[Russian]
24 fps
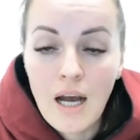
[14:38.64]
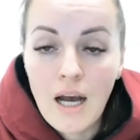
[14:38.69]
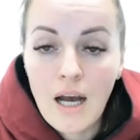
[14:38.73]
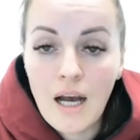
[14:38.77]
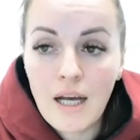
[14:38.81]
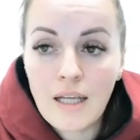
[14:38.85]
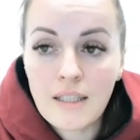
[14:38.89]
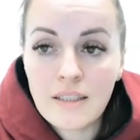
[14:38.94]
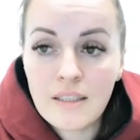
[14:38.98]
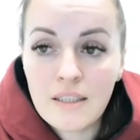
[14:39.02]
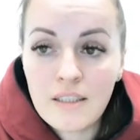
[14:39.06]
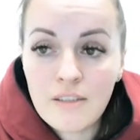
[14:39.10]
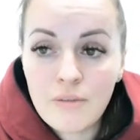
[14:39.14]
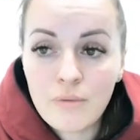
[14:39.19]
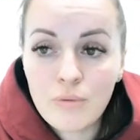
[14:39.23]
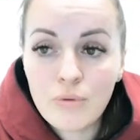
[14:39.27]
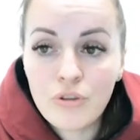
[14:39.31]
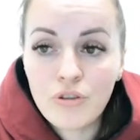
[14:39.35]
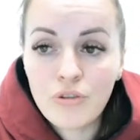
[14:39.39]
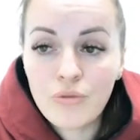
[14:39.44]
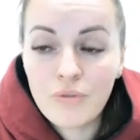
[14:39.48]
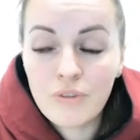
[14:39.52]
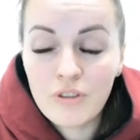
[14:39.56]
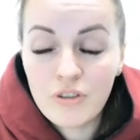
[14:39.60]
А
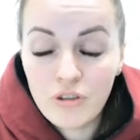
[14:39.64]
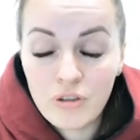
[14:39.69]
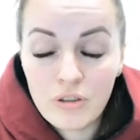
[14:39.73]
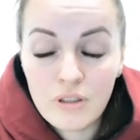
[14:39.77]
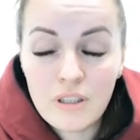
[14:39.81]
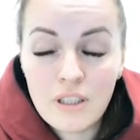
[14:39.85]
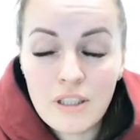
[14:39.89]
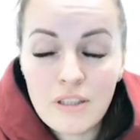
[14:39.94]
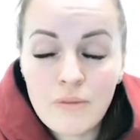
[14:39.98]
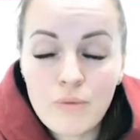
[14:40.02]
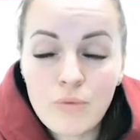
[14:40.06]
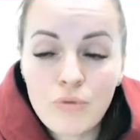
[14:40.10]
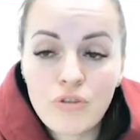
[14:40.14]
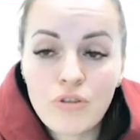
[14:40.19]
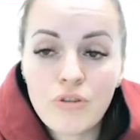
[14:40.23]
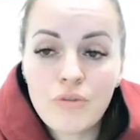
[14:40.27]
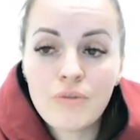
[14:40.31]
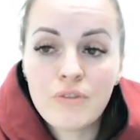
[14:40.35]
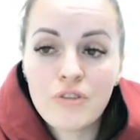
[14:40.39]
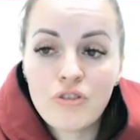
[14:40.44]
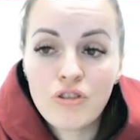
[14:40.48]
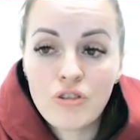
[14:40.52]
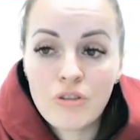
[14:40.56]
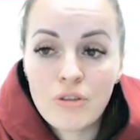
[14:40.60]
действующее, веще, действующее
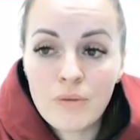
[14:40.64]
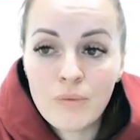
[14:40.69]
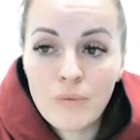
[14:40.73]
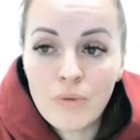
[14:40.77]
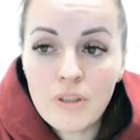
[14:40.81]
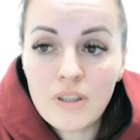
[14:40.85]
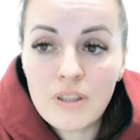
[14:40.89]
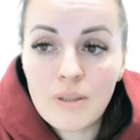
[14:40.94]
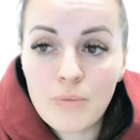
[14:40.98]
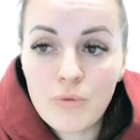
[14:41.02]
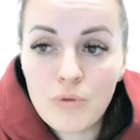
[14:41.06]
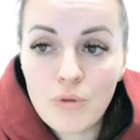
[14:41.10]
вещество там,